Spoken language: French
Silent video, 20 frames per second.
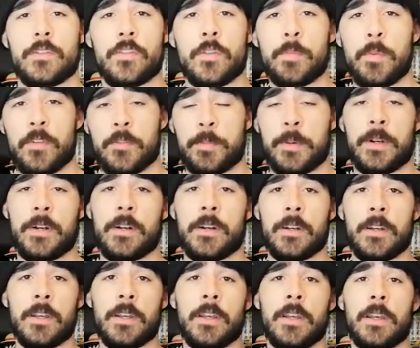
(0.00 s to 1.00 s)
je pense pas.
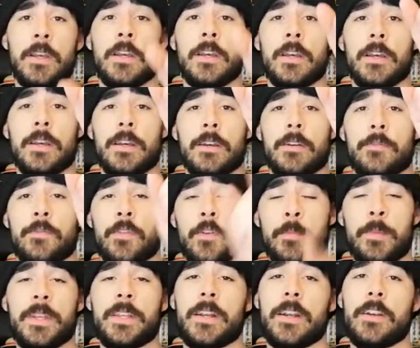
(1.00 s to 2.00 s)

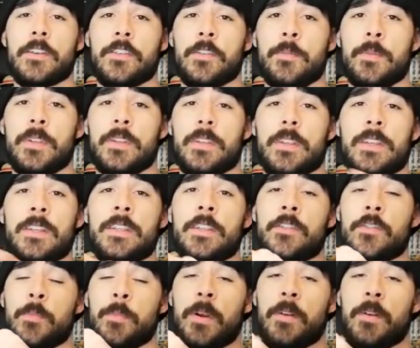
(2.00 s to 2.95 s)
Full Metal Alchemist édition